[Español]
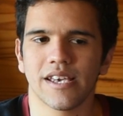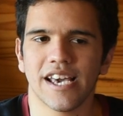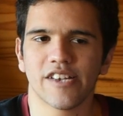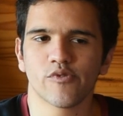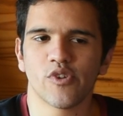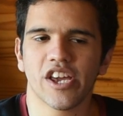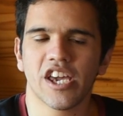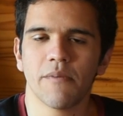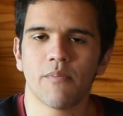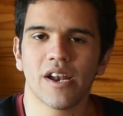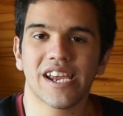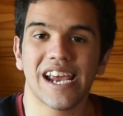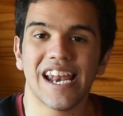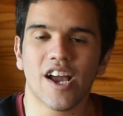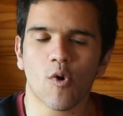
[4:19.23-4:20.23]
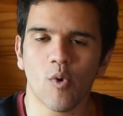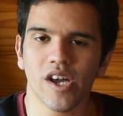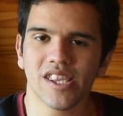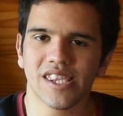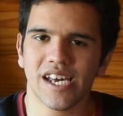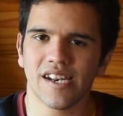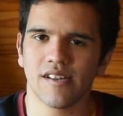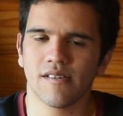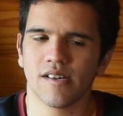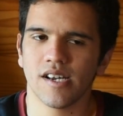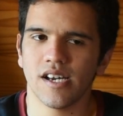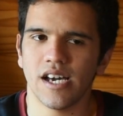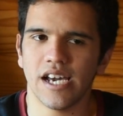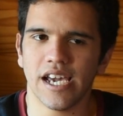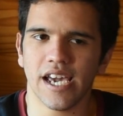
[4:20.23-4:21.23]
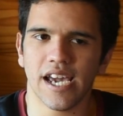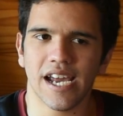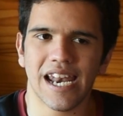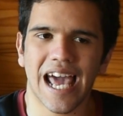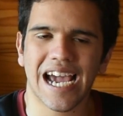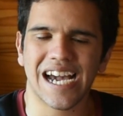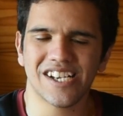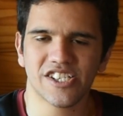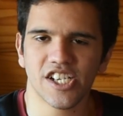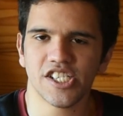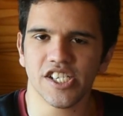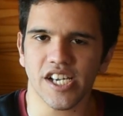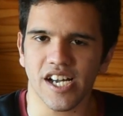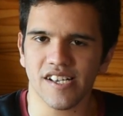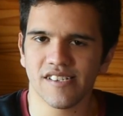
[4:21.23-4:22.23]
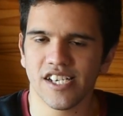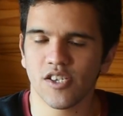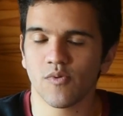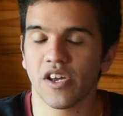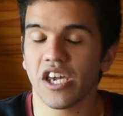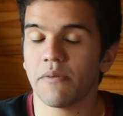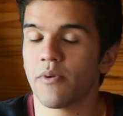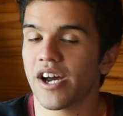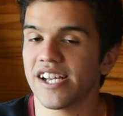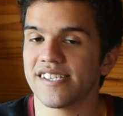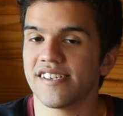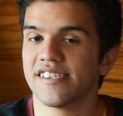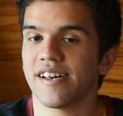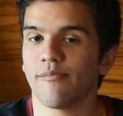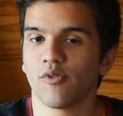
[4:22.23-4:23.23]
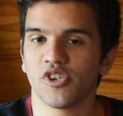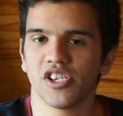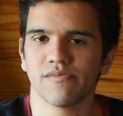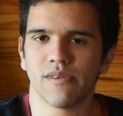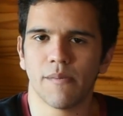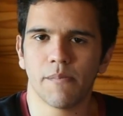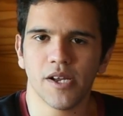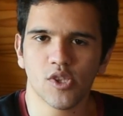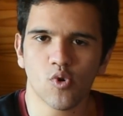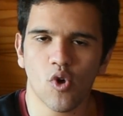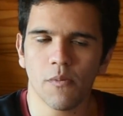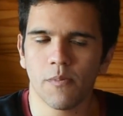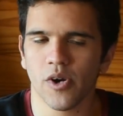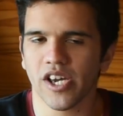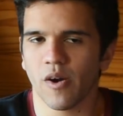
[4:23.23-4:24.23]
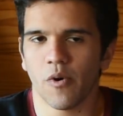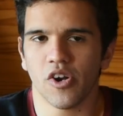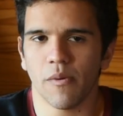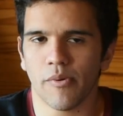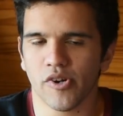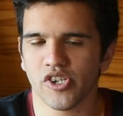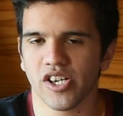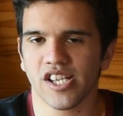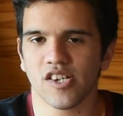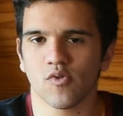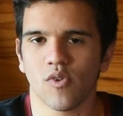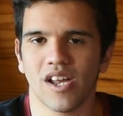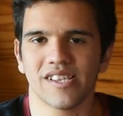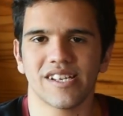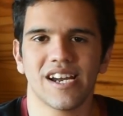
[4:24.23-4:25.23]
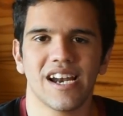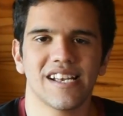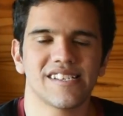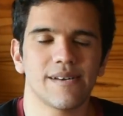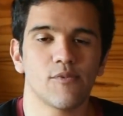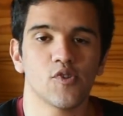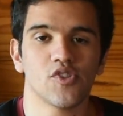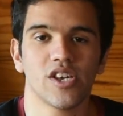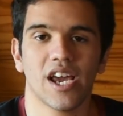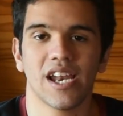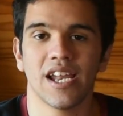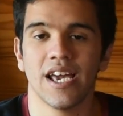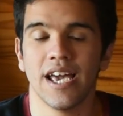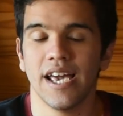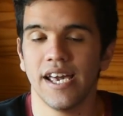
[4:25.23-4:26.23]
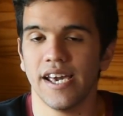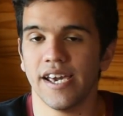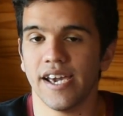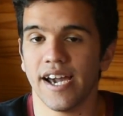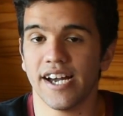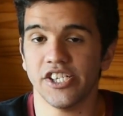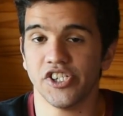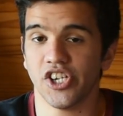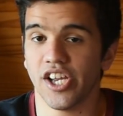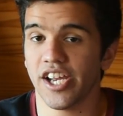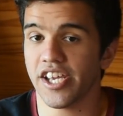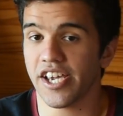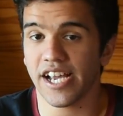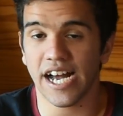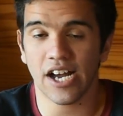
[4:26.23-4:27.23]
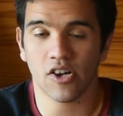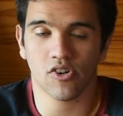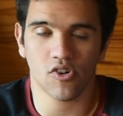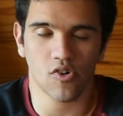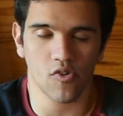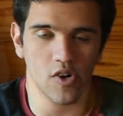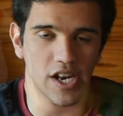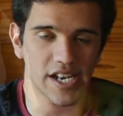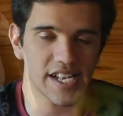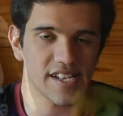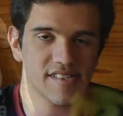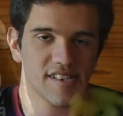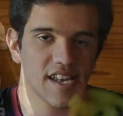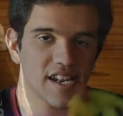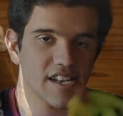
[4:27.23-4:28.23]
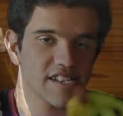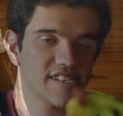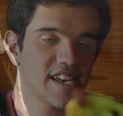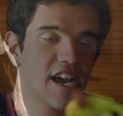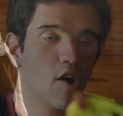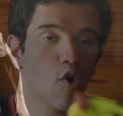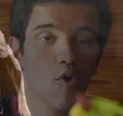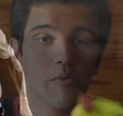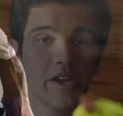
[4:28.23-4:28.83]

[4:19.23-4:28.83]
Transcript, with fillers: es un equipo al que le cuestan eh, las canchas chicas. Es un equipo que necesita muchísima amplitud porque, bueno, proyecta sus laterales a Montiel, Anchileri, eh, Angileri, Casco, el, el que sea, o